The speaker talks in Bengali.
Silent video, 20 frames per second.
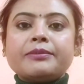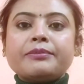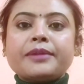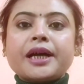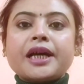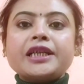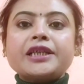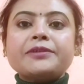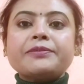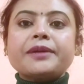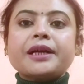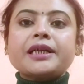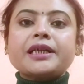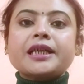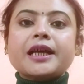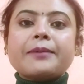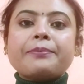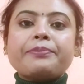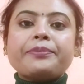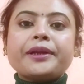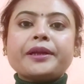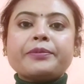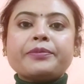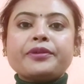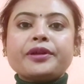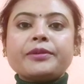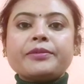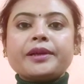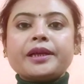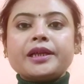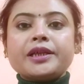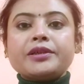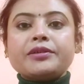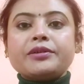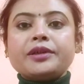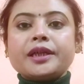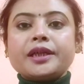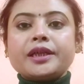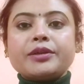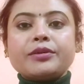মার্চ মাস আপনার পরিবারের জন্য
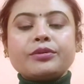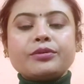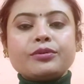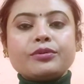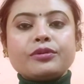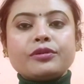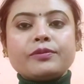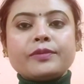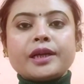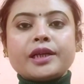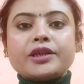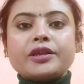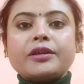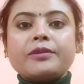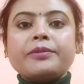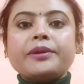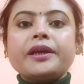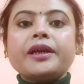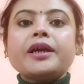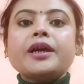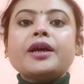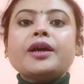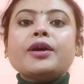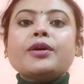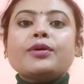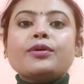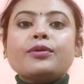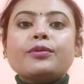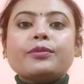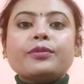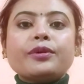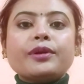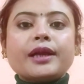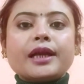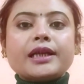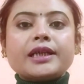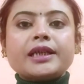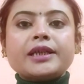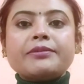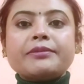একটি অনুকূল মাস হবে কুম্ভ
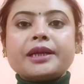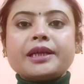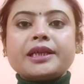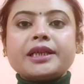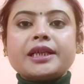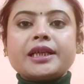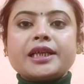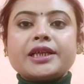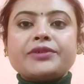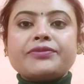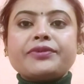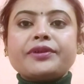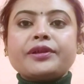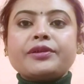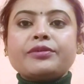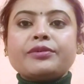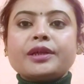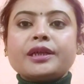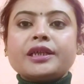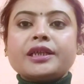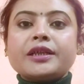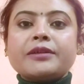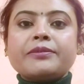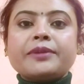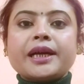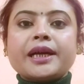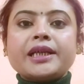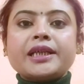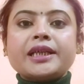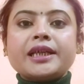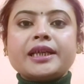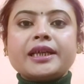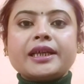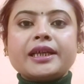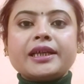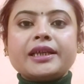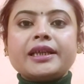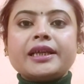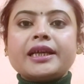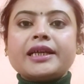রাশি মাসিক রাশিফল দু হাজার বাইশ
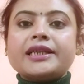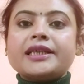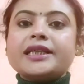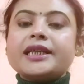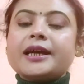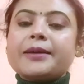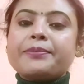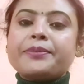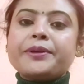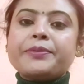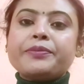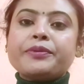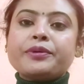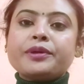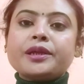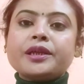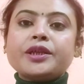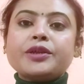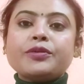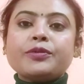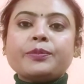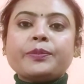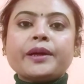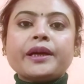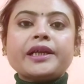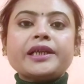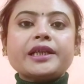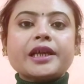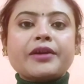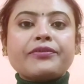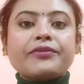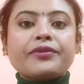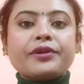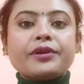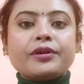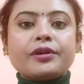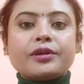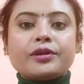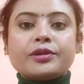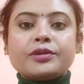ইঙ্গিত দেয় যে আপনি প্রতিটি উপায়ে
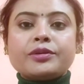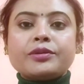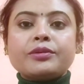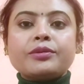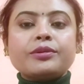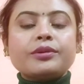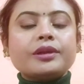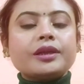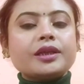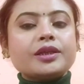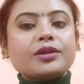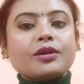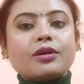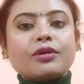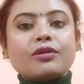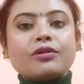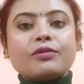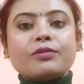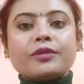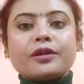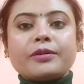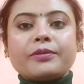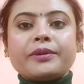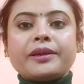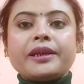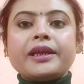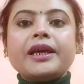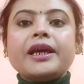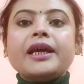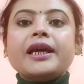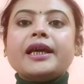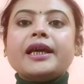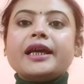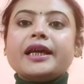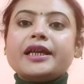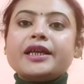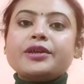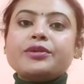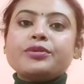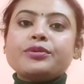সাফল্য অর্জন করতে সক্ষম হবেন
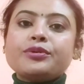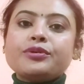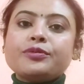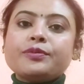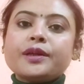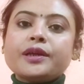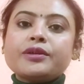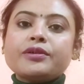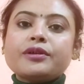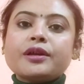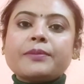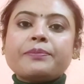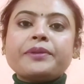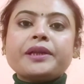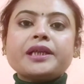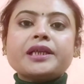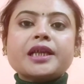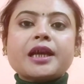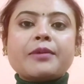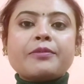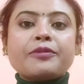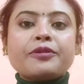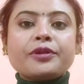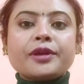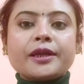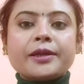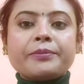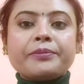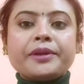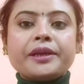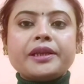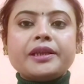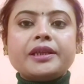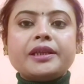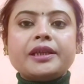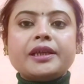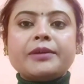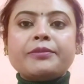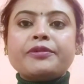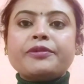এটি শুধুমাত্র আপনার সামগ্রিক
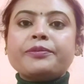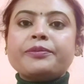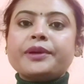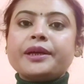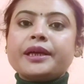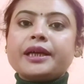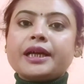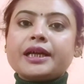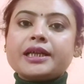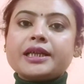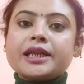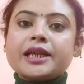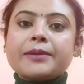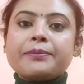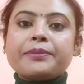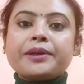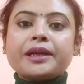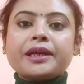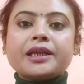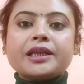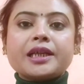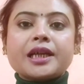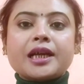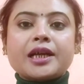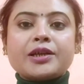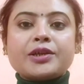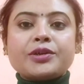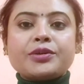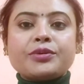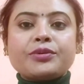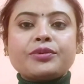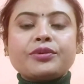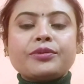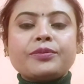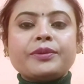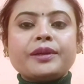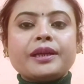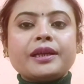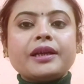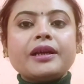বৃদ্ধি এবং বিকাশে আপনাকে সাহায্য
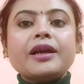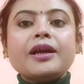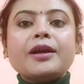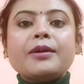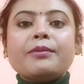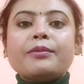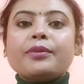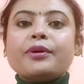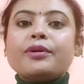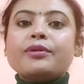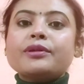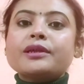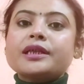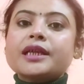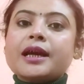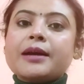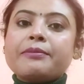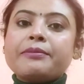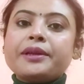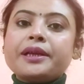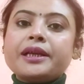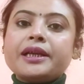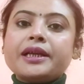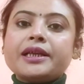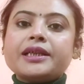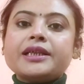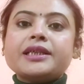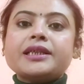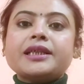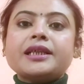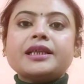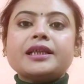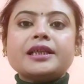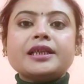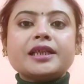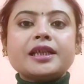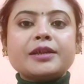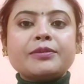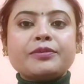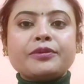করবে না বরং সামনের একটি
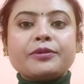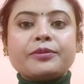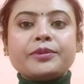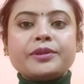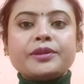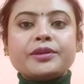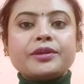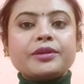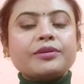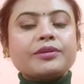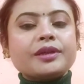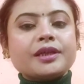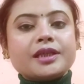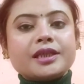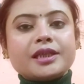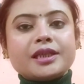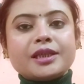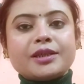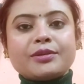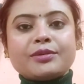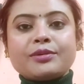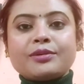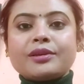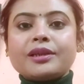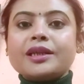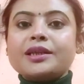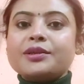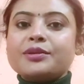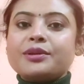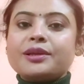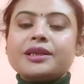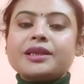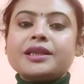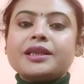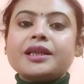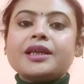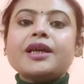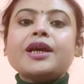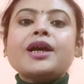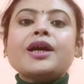স্থিতিশীল ভবিষ্যতও নিশ্চিত করতে
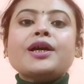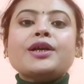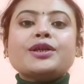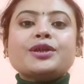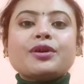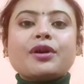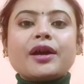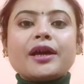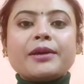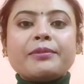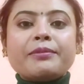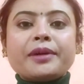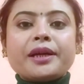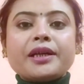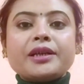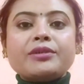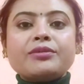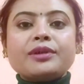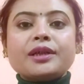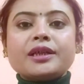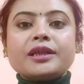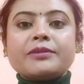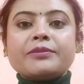চলেছে ছয়ই মার্চ দু